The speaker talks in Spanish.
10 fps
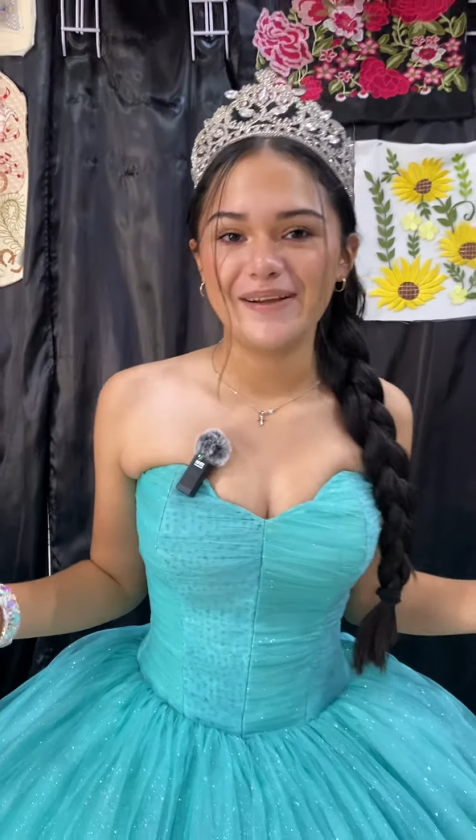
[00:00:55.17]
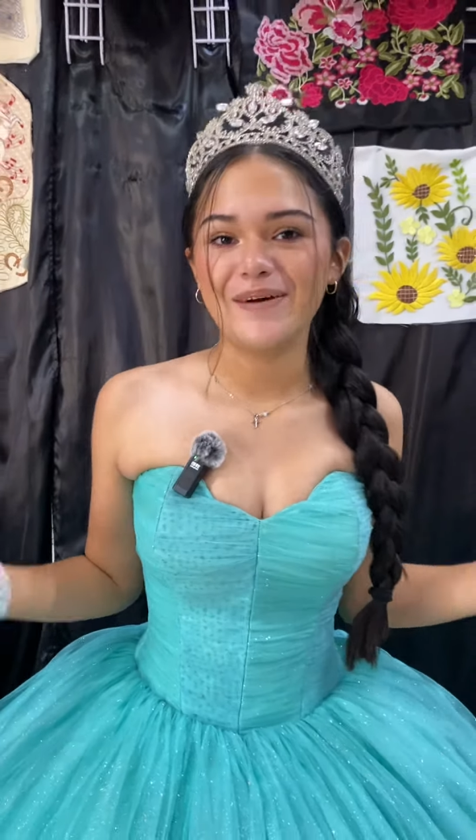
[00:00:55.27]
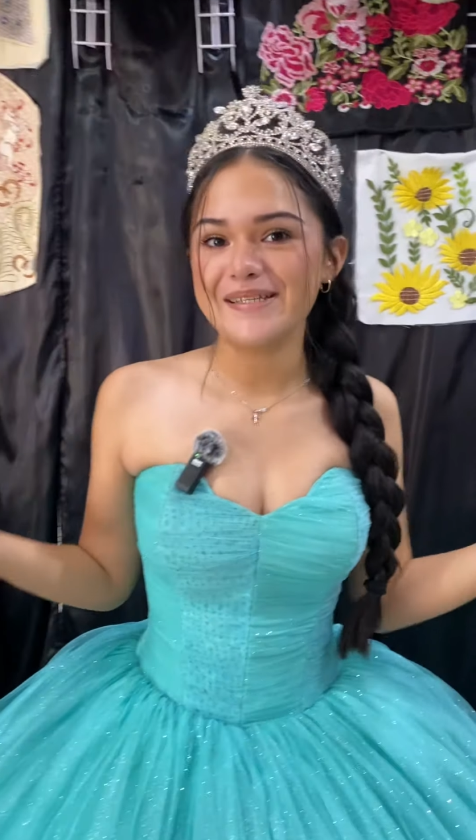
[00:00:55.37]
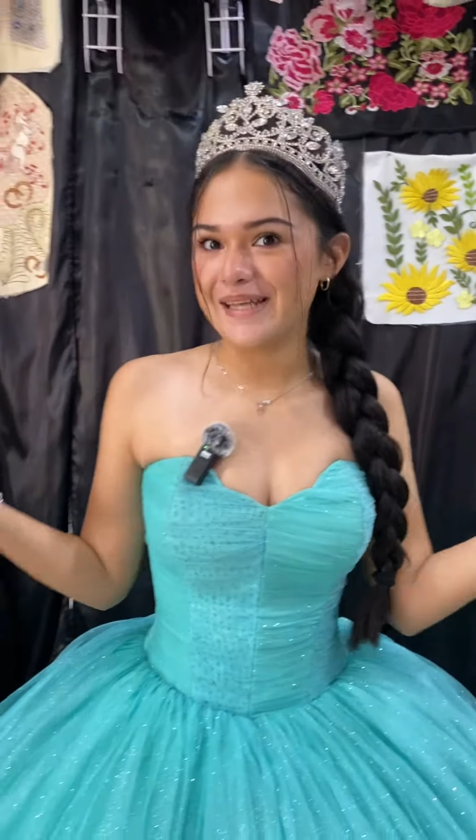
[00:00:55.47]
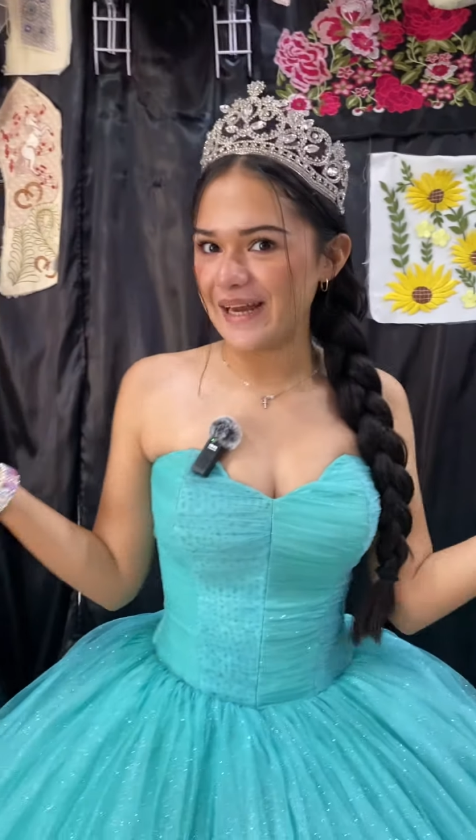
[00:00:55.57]

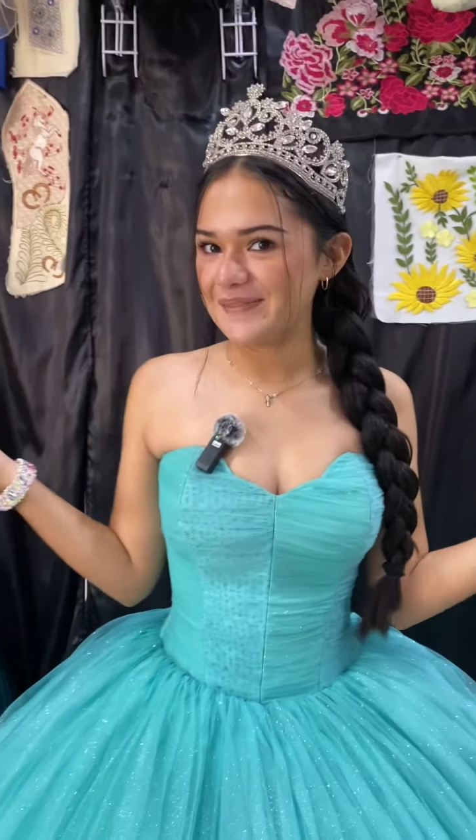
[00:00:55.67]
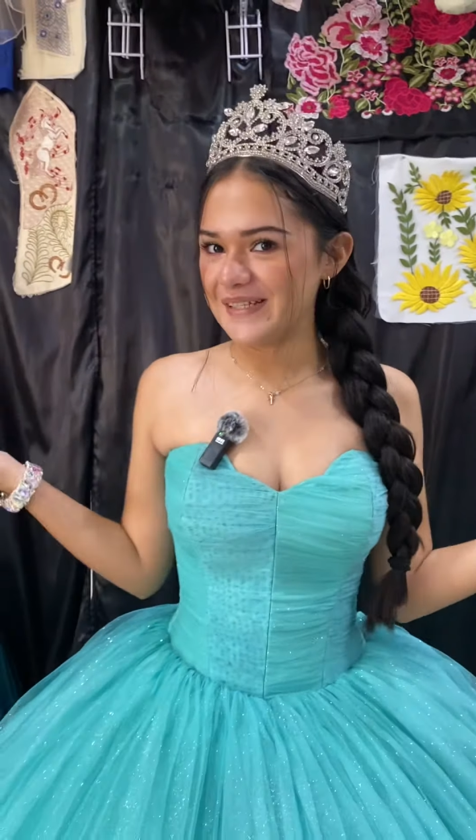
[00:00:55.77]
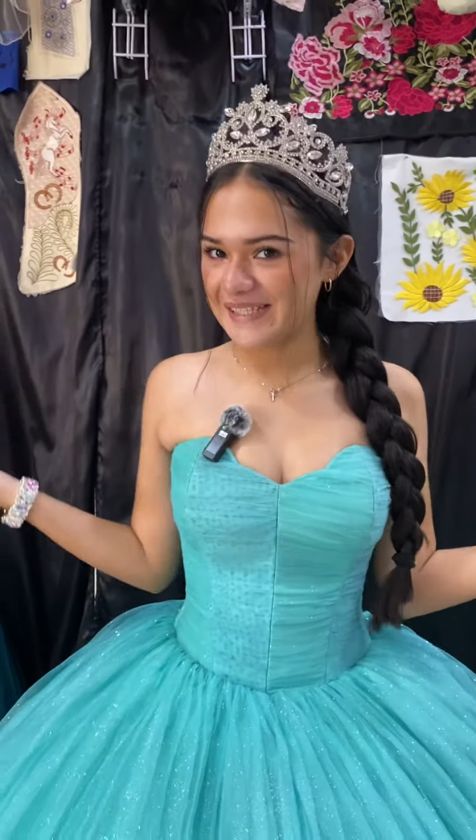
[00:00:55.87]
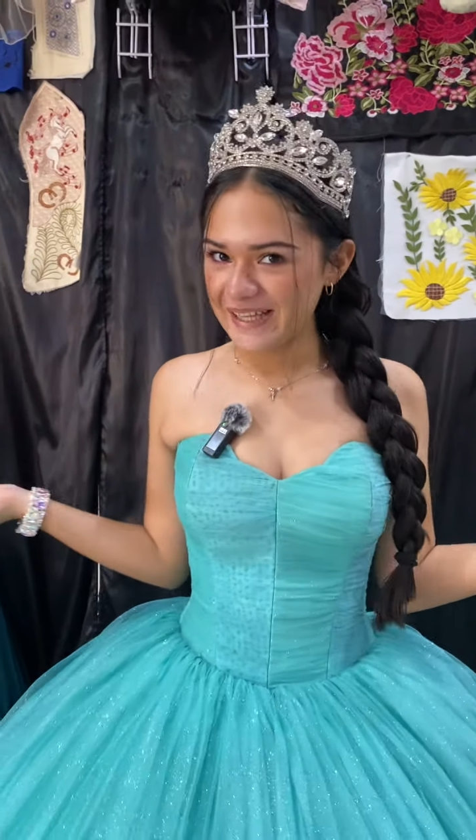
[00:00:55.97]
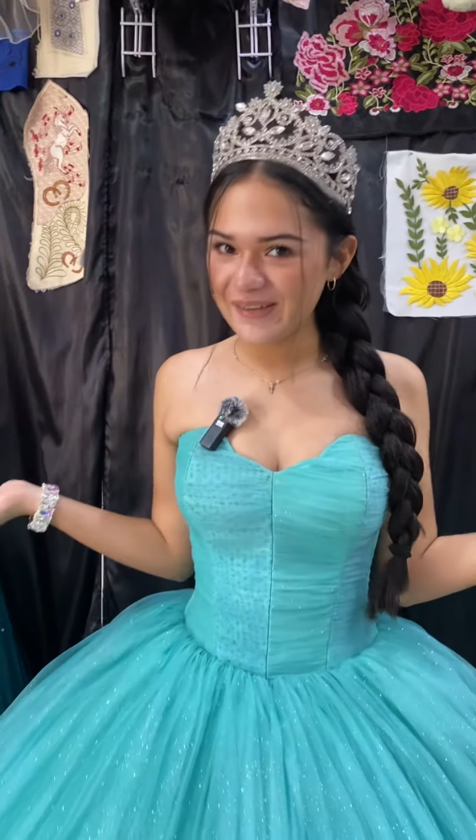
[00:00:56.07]
cuál será el
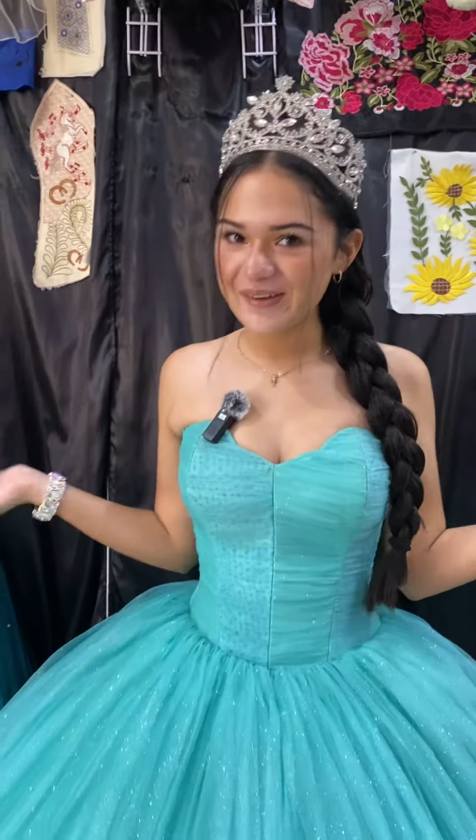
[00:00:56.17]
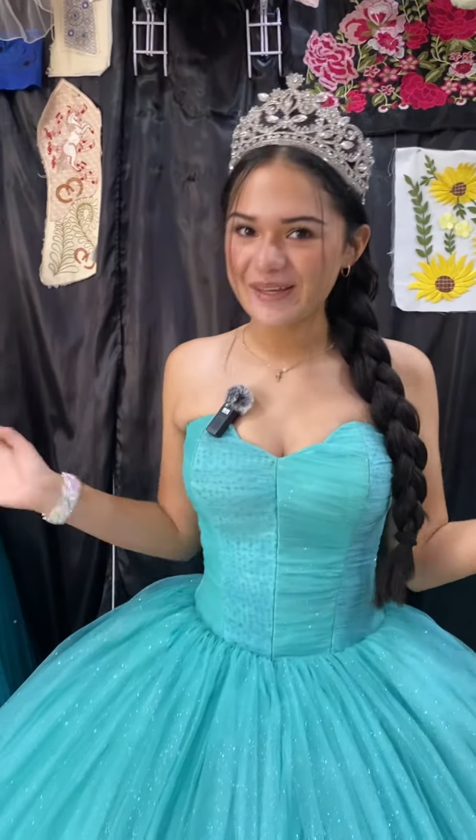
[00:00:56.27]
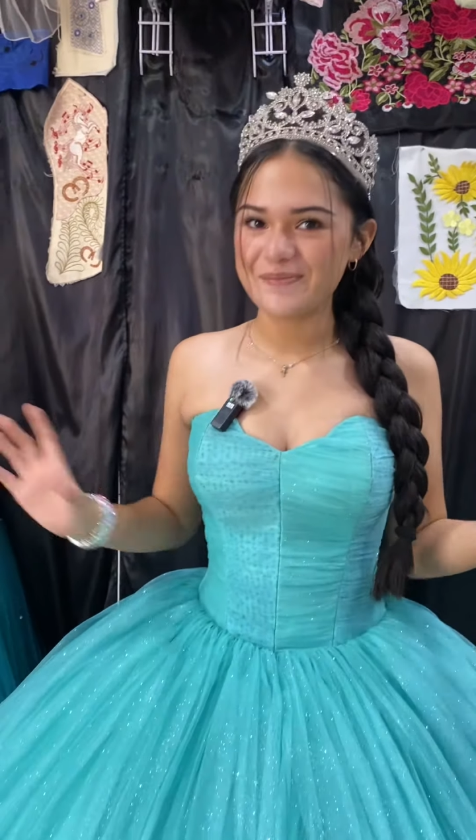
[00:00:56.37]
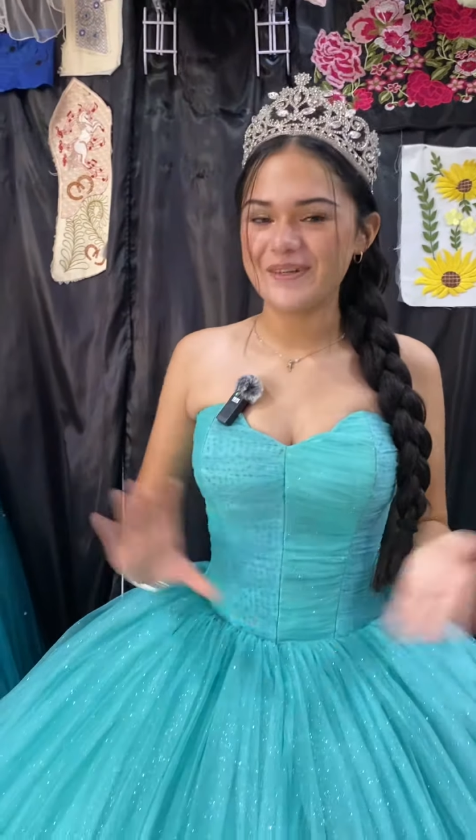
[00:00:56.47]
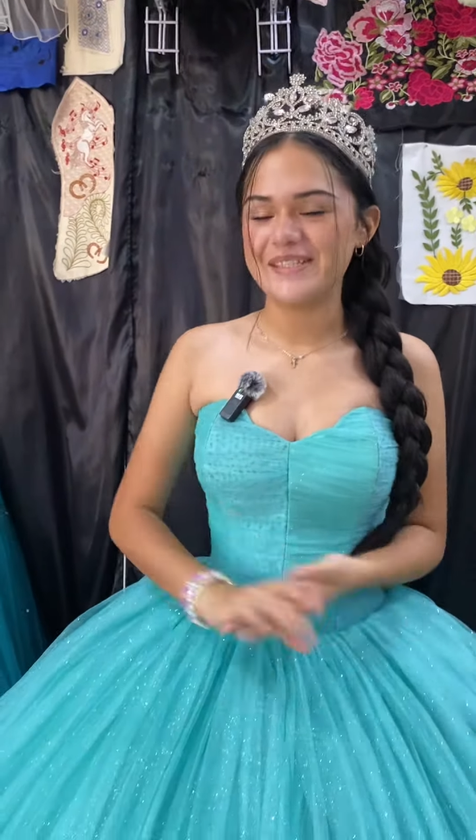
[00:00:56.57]
vestido
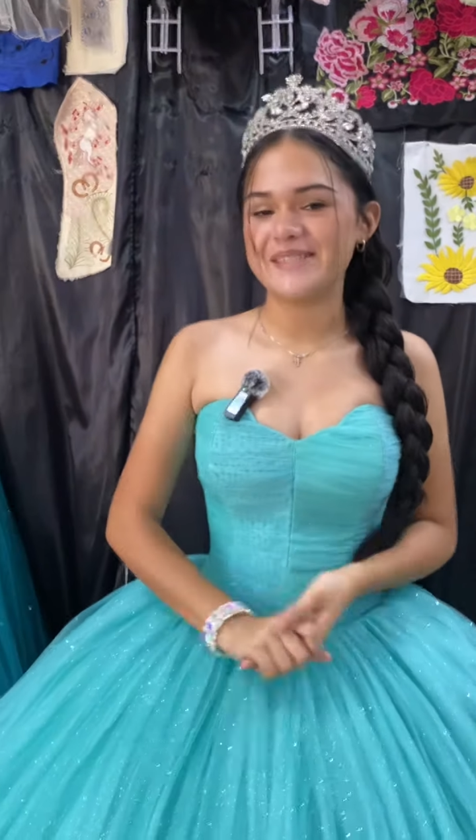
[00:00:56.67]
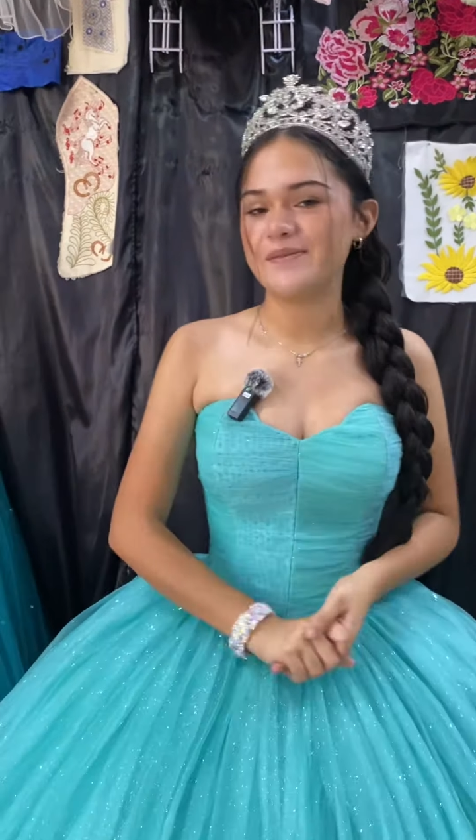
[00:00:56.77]
y pues